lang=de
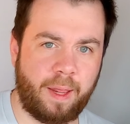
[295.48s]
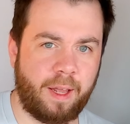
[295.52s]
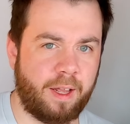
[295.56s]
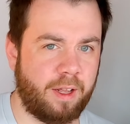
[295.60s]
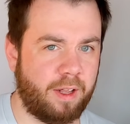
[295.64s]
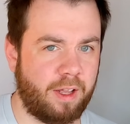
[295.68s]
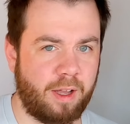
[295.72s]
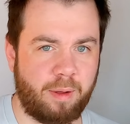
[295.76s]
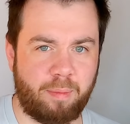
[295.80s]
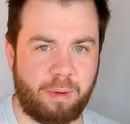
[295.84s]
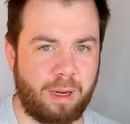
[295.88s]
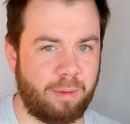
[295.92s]

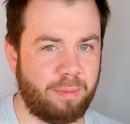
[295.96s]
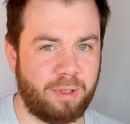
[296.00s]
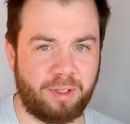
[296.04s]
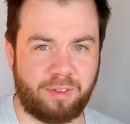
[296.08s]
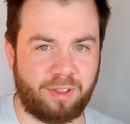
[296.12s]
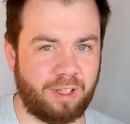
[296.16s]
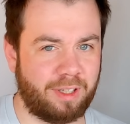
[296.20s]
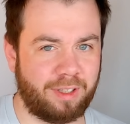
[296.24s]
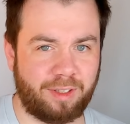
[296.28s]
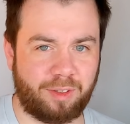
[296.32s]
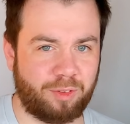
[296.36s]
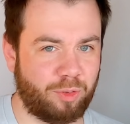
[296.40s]
Äh, bleibt nichts
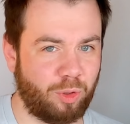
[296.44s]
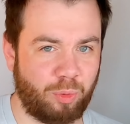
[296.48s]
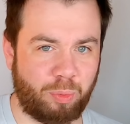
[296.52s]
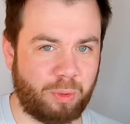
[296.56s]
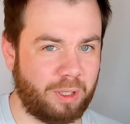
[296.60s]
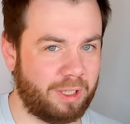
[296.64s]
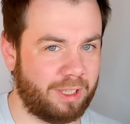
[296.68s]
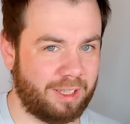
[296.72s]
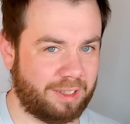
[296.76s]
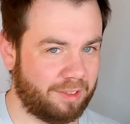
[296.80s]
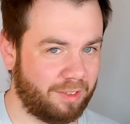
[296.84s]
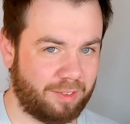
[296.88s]
anderes
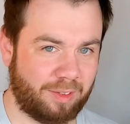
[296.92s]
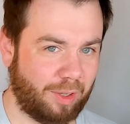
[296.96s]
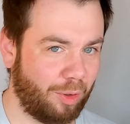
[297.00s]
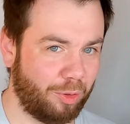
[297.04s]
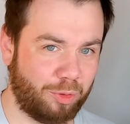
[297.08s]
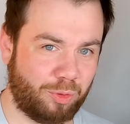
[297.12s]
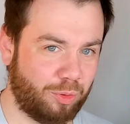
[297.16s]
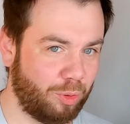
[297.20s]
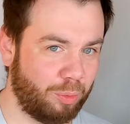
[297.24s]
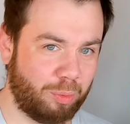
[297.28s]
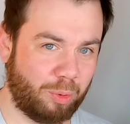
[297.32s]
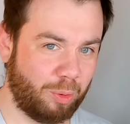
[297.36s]
übrig, als es
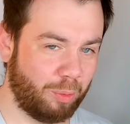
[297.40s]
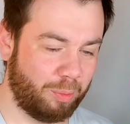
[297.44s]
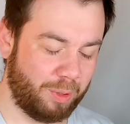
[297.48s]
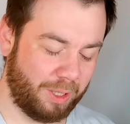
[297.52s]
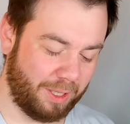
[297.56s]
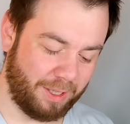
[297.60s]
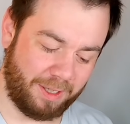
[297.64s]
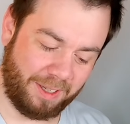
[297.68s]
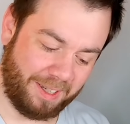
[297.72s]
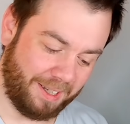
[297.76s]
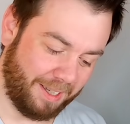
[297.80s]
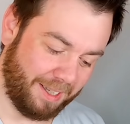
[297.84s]

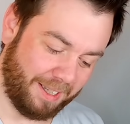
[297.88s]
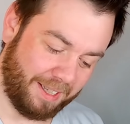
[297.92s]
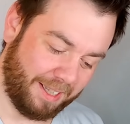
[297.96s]
auszuprobieren.